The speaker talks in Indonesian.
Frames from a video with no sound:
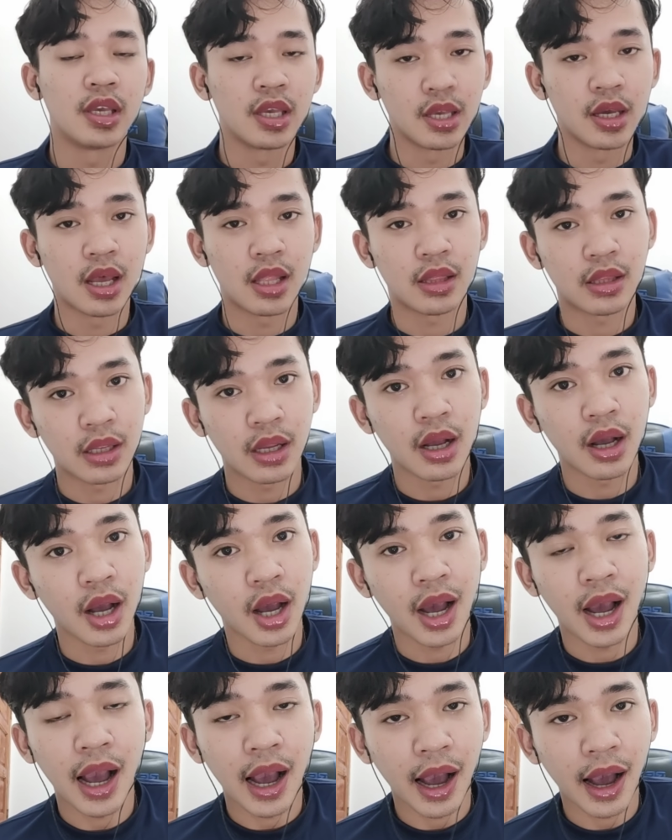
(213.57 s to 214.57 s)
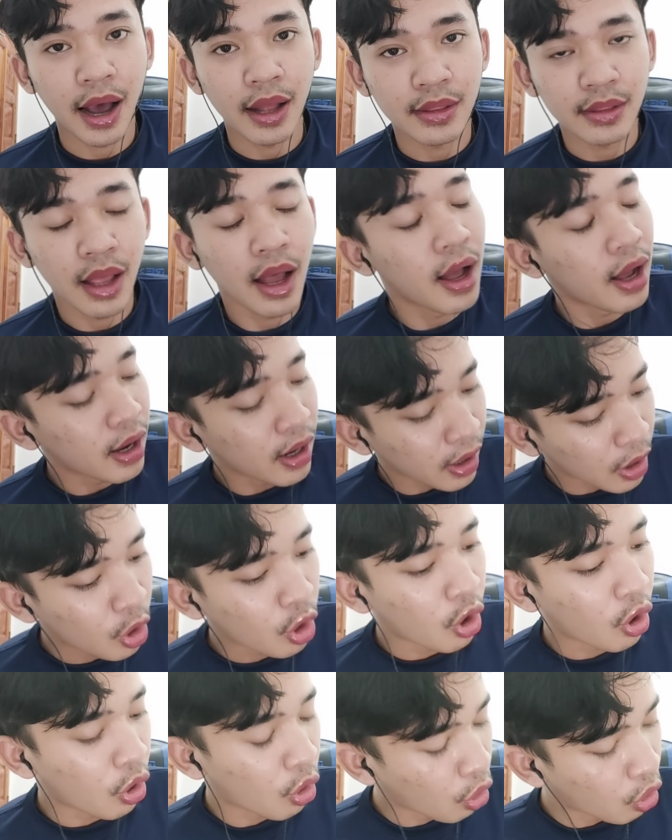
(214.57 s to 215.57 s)
ingat kata
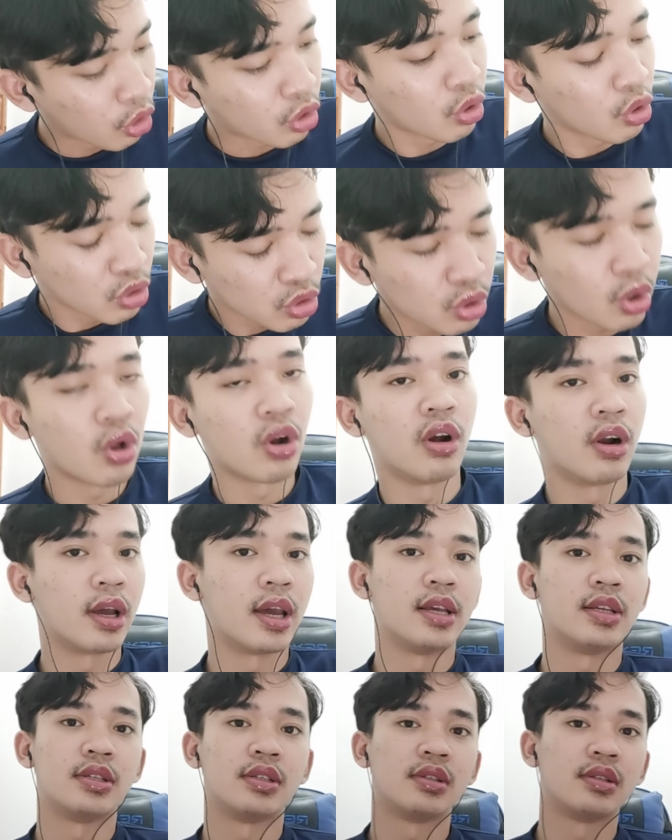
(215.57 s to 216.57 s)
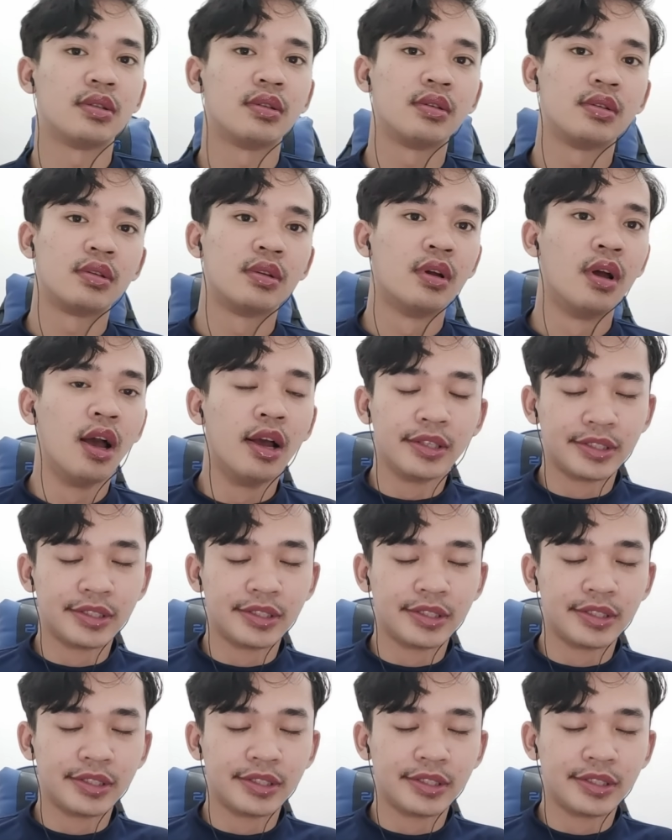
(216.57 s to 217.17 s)
Korontol, Huh?